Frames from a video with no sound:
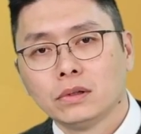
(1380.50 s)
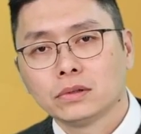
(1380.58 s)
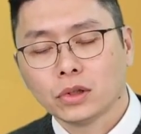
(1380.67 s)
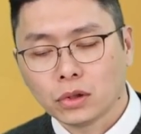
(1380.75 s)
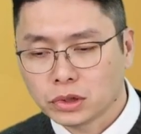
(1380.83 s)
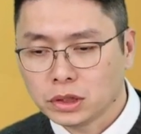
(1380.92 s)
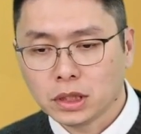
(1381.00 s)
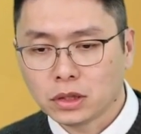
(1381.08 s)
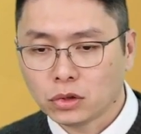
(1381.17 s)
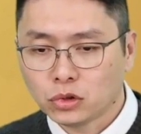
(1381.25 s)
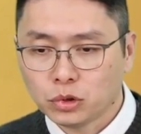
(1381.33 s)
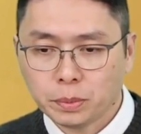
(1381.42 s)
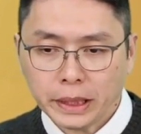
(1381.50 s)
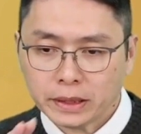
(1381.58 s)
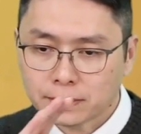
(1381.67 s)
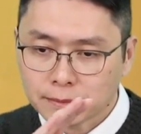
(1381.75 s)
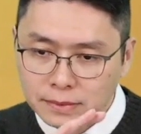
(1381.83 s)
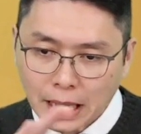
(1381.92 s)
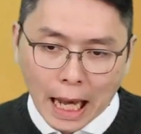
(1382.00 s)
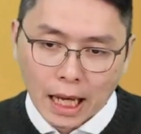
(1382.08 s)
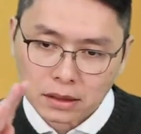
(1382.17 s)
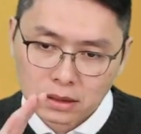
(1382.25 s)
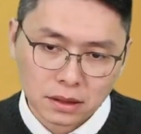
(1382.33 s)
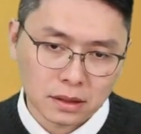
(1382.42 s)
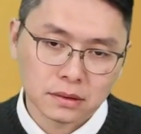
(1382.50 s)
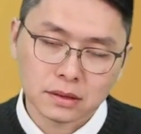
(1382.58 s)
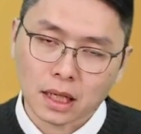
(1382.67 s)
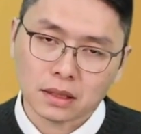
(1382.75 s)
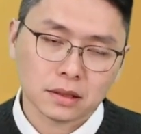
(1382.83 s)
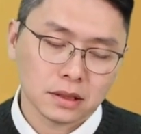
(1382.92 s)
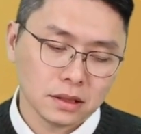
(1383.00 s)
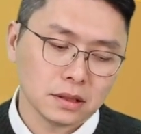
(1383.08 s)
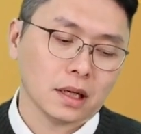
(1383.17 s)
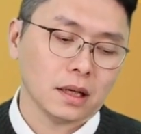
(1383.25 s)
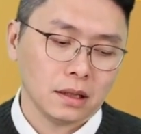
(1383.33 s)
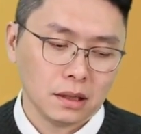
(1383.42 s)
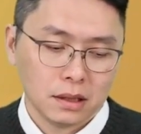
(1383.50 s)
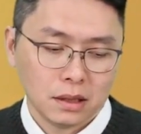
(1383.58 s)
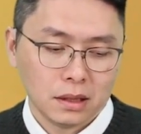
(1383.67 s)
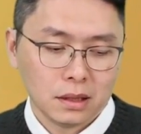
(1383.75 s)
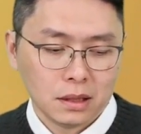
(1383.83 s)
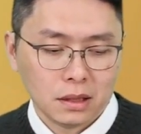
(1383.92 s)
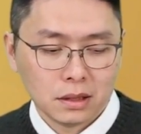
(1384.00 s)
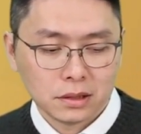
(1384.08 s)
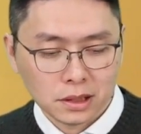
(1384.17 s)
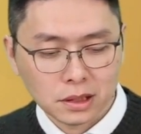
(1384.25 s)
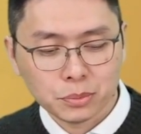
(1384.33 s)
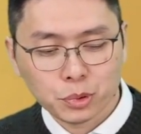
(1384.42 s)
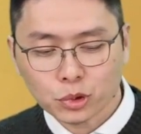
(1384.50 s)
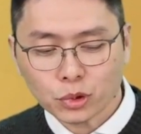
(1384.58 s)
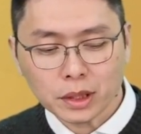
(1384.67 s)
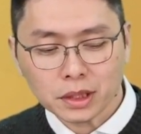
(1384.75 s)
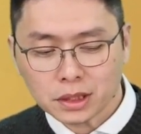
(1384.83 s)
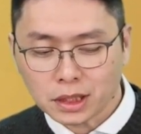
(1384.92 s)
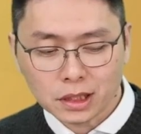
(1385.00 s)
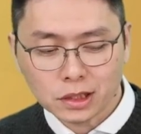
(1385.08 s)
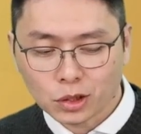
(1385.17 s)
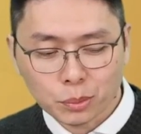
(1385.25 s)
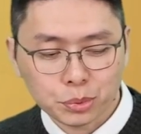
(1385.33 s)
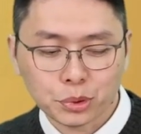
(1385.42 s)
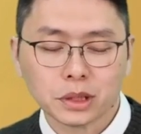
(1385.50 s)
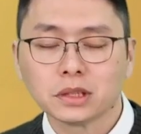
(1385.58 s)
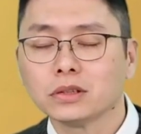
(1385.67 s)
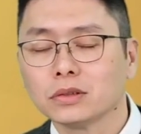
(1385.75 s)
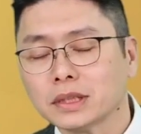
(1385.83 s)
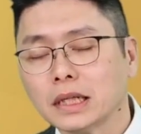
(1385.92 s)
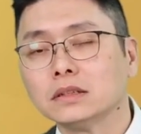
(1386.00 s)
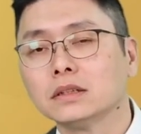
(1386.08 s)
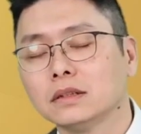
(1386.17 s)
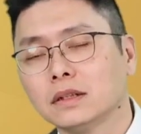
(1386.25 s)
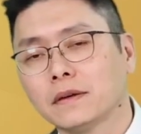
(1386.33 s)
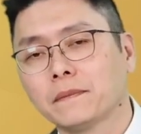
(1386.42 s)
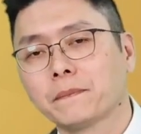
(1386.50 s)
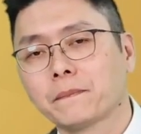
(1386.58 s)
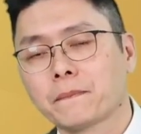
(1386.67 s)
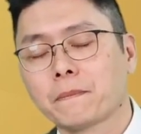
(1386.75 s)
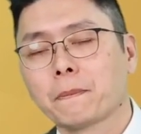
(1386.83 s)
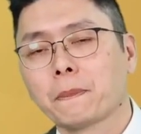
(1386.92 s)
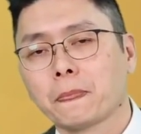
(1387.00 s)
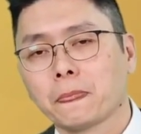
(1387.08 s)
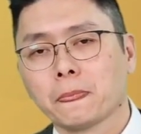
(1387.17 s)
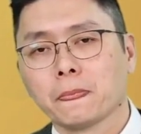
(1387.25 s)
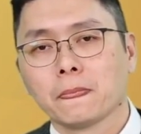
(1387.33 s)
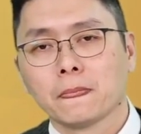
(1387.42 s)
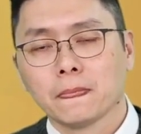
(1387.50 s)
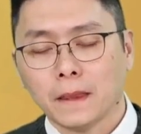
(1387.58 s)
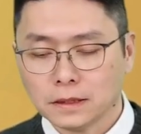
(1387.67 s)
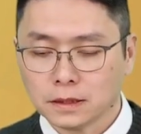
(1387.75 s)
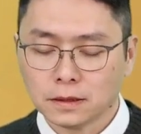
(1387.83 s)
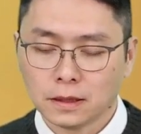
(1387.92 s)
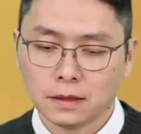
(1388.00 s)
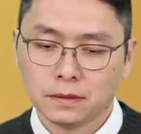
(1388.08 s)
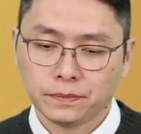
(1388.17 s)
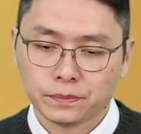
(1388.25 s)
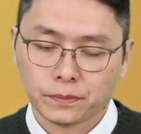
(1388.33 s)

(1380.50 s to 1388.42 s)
都今年都具备大成长的题材，其实波段的潜力都不会只有三成，但是呢，